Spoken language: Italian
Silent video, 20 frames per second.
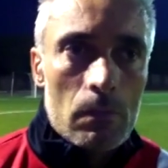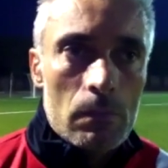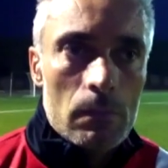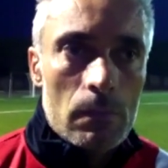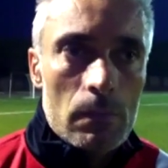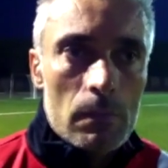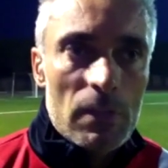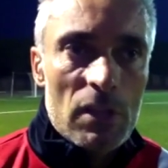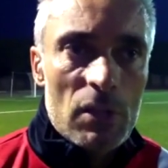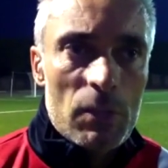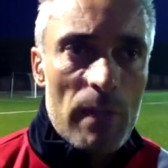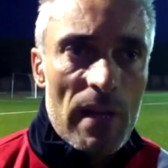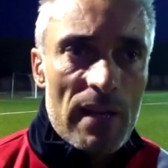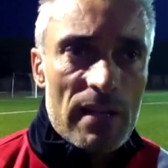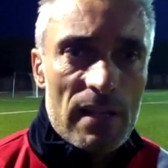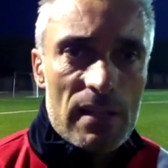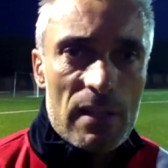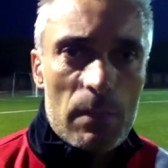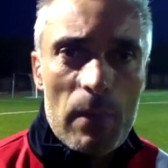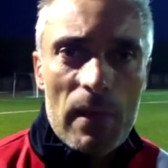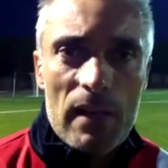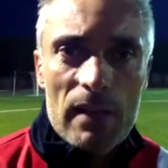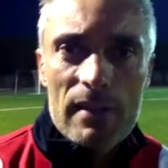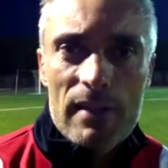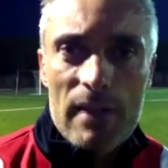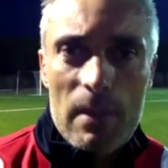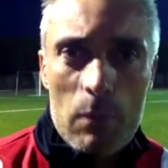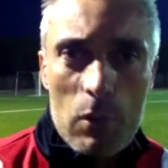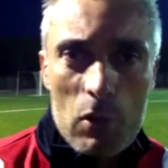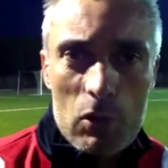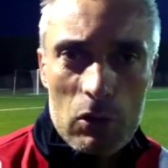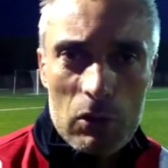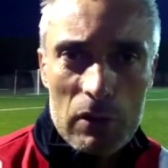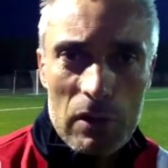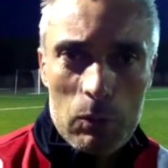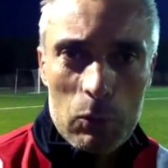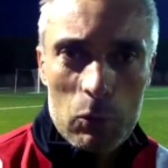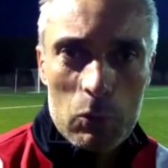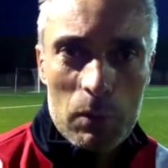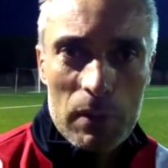Mi dispiace che si parli sempre solo
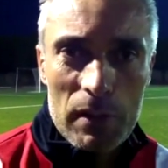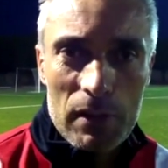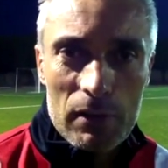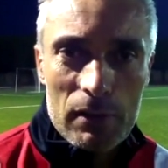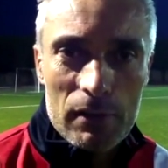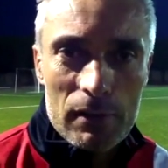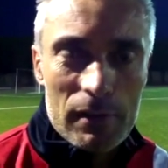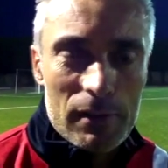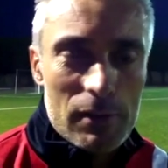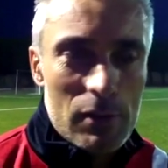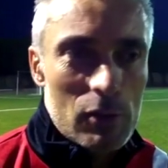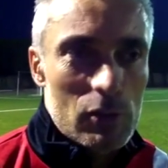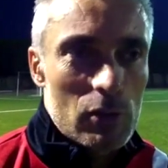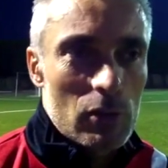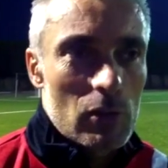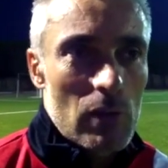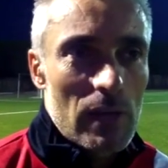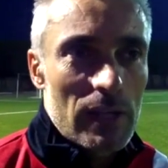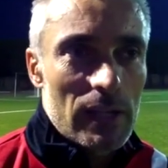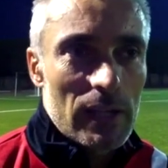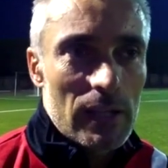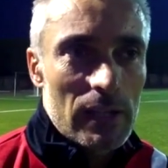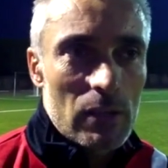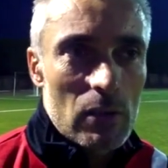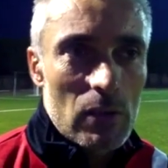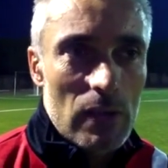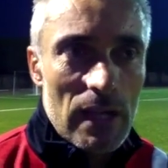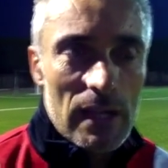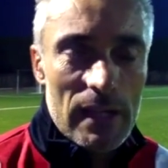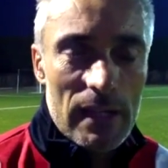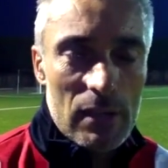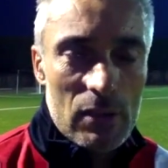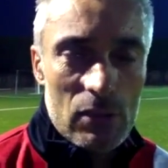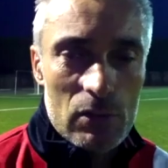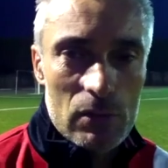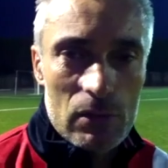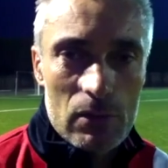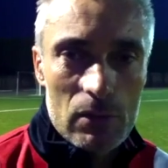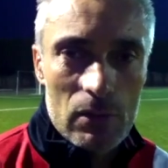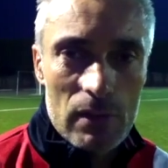del pulmino, ci sono mm. anche i locali che
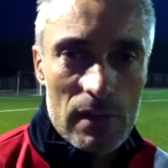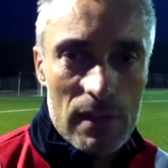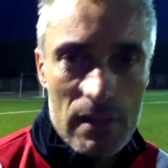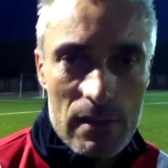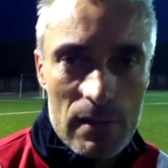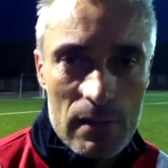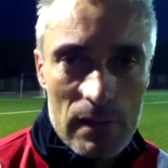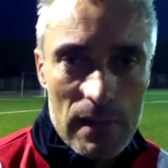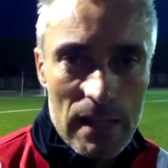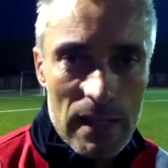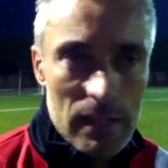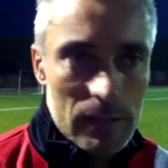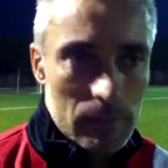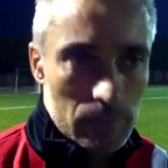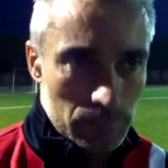sono eccezionali,